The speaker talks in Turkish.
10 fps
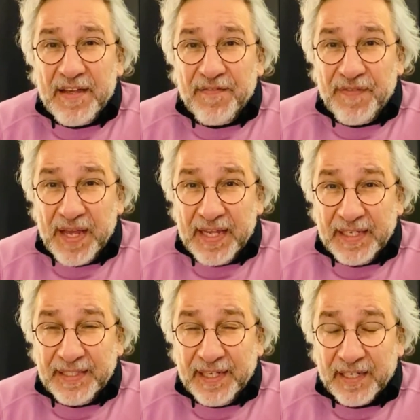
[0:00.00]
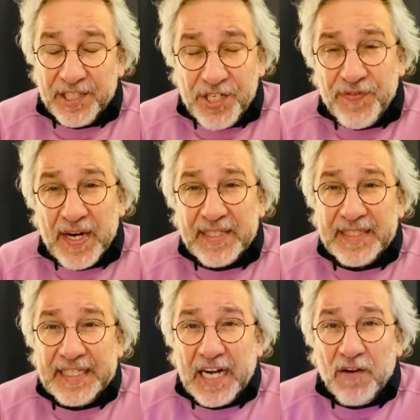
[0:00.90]
ve yargıç
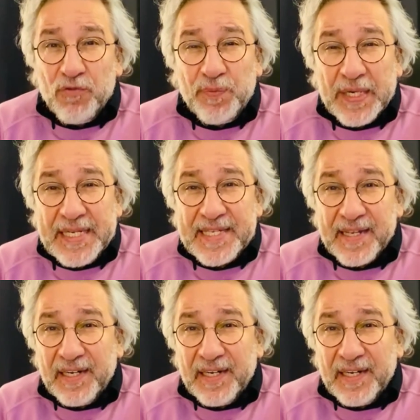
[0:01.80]
verdiği Avrupa İnsan